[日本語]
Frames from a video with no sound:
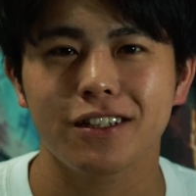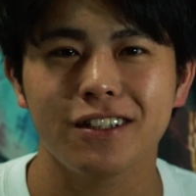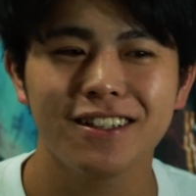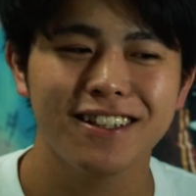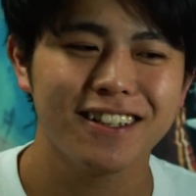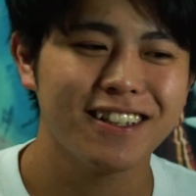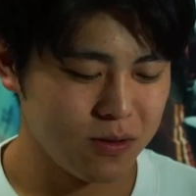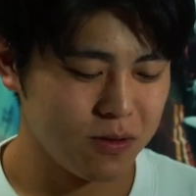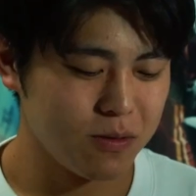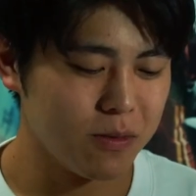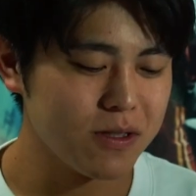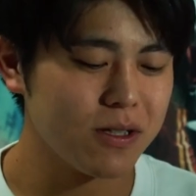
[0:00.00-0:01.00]
た
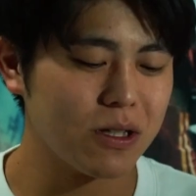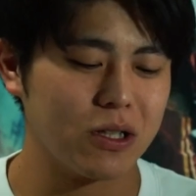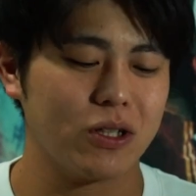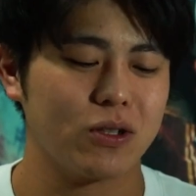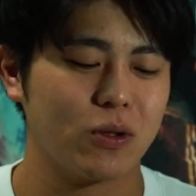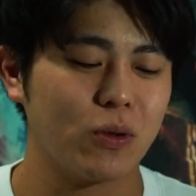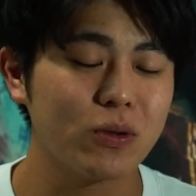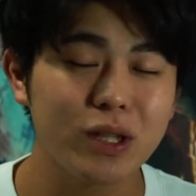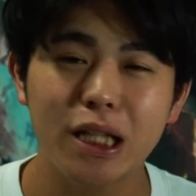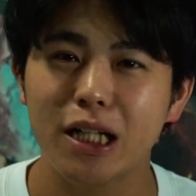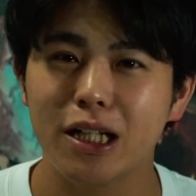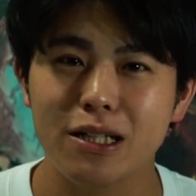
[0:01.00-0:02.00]
まさかこんな